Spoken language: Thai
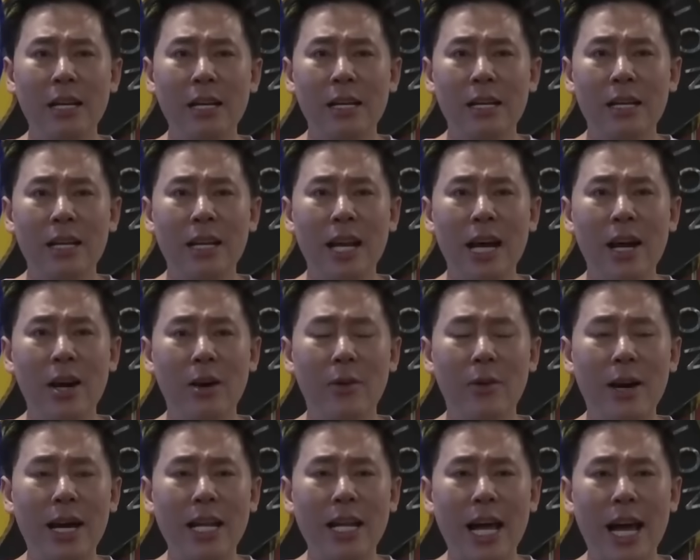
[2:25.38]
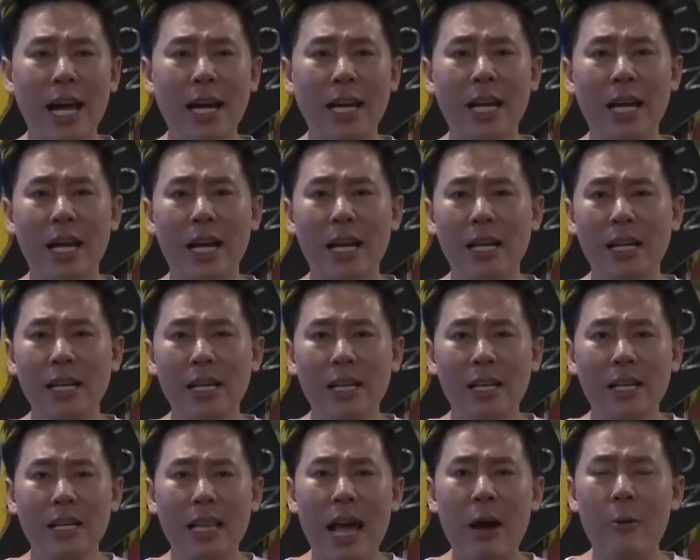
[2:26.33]
ก็เท่ากับว่าท่านเนี่ย
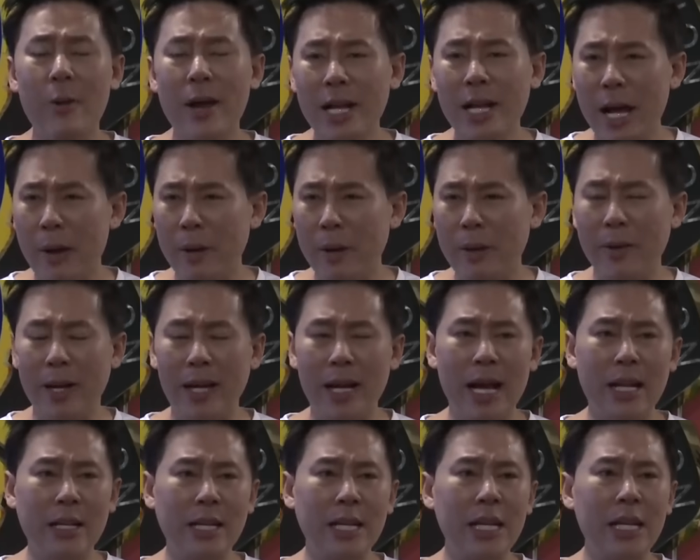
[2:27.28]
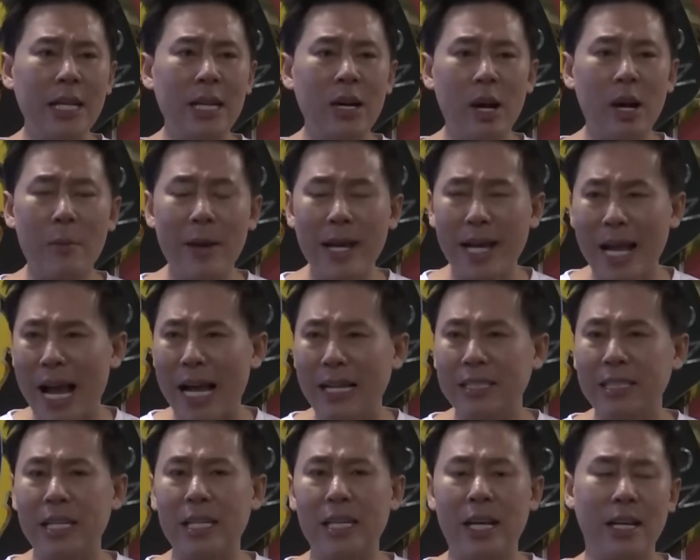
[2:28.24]
ละเว้นการปฏิบัติหน้าที่แล้วก็ไม่กล้า
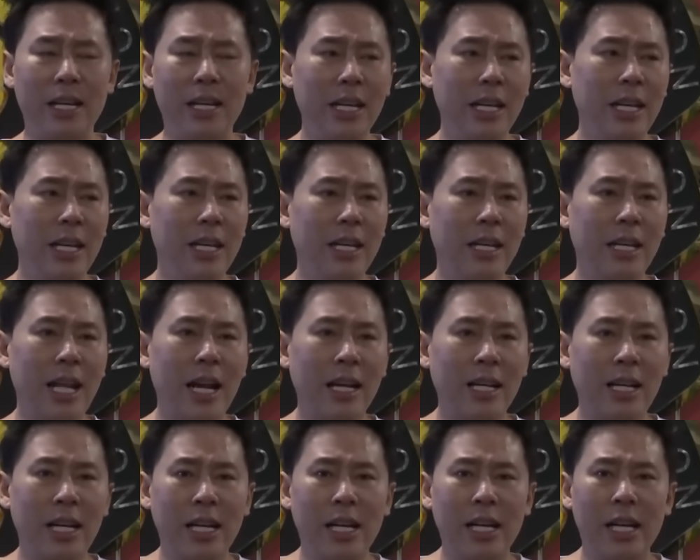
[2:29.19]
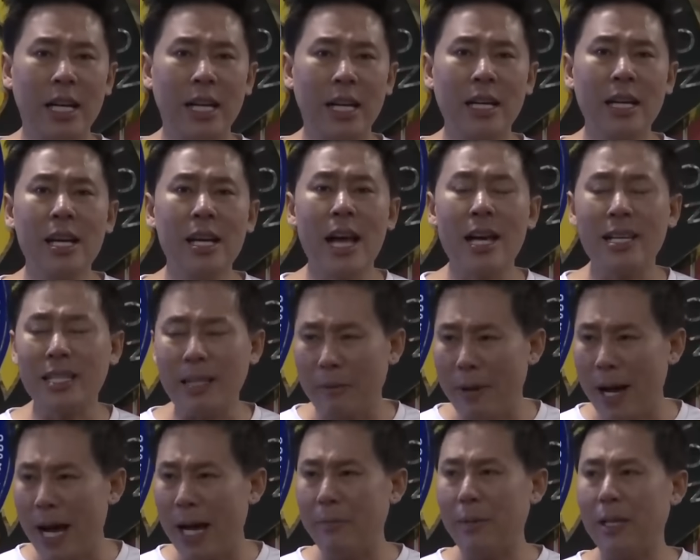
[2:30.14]
จริงอย่างที่ท่านเคยให้สัม
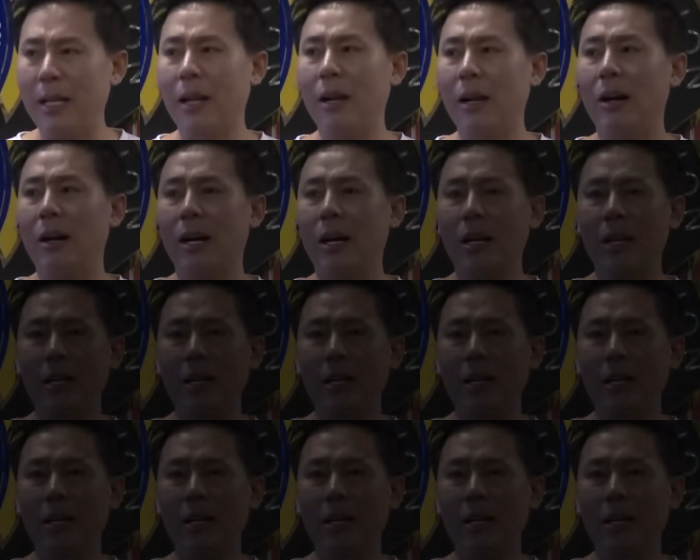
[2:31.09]
ภาษณ์มาตลอด